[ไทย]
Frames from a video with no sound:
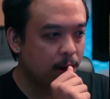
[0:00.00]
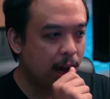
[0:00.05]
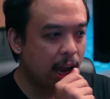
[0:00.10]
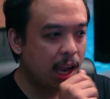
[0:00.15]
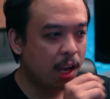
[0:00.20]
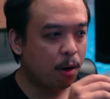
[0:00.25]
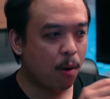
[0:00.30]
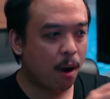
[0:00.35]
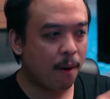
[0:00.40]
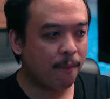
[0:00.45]
ไอ้
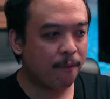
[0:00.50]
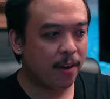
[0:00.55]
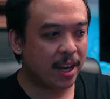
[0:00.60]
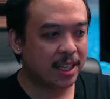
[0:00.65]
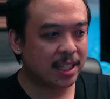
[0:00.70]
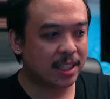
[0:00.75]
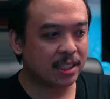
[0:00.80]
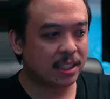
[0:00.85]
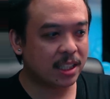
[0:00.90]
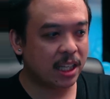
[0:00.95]
ความแฟน
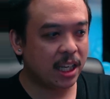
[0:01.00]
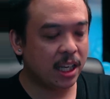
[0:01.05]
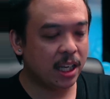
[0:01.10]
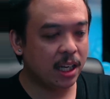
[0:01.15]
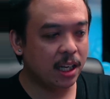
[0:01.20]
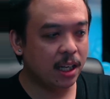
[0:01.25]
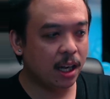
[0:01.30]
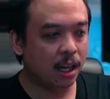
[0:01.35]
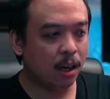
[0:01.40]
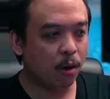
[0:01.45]
ตาซี
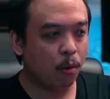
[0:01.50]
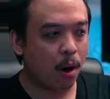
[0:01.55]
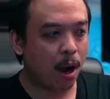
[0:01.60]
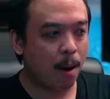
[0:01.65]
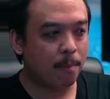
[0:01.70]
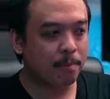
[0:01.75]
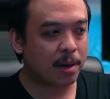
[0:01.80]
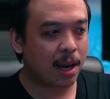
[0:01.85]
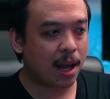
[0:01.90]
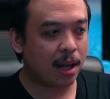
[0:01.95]
เรื่องควา
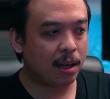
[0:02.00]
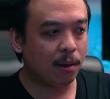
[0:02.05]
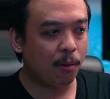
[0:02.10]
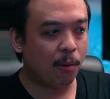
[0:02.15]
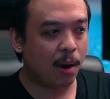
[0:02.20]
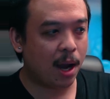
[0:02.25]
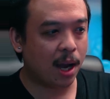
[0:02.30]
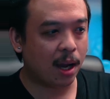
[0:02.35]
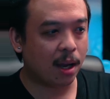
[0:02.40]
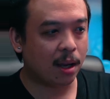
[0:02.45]
มรักระห
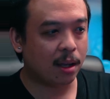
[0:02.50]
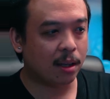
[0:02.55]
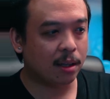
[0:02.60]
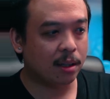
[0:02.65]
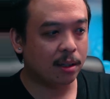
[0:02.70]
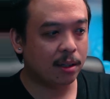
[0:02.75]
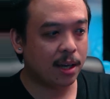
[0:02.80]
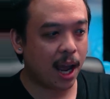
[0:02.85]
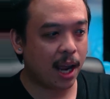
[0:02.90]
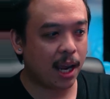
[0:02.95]
ว่าง
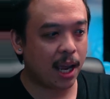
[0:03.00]
นาง